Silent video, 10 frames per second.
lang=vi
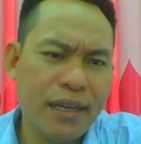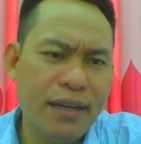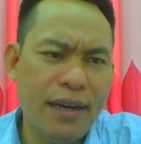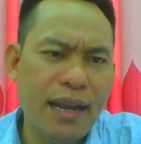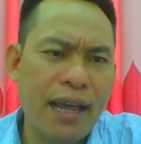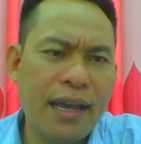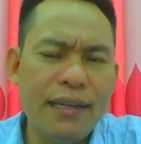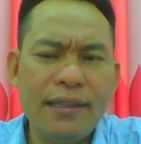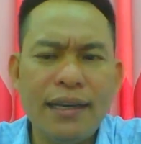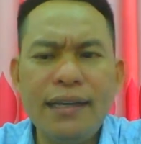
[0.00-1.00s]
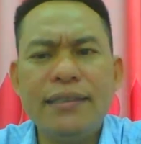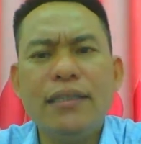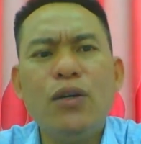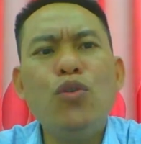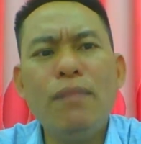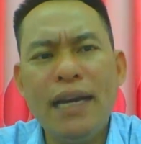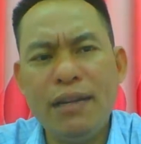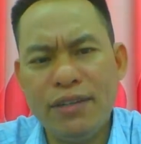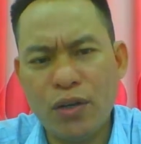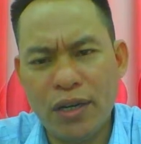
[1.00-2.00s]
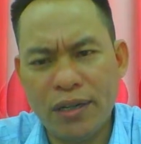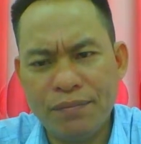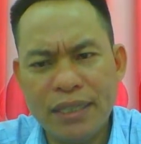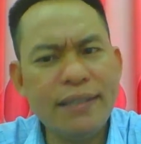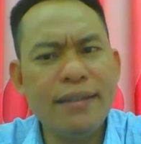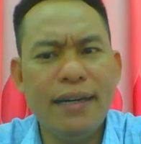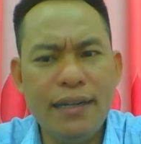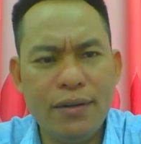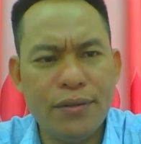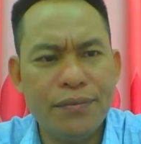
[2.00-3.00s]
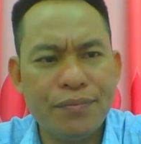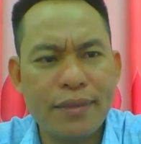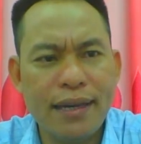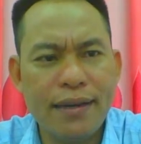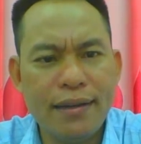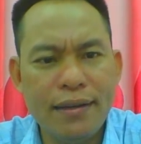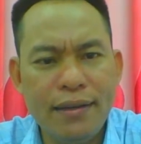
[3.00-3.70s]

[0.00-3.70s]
là cái thấy cái sự u mê nó vẫn còn chứ chưa hết đâu đó dạ.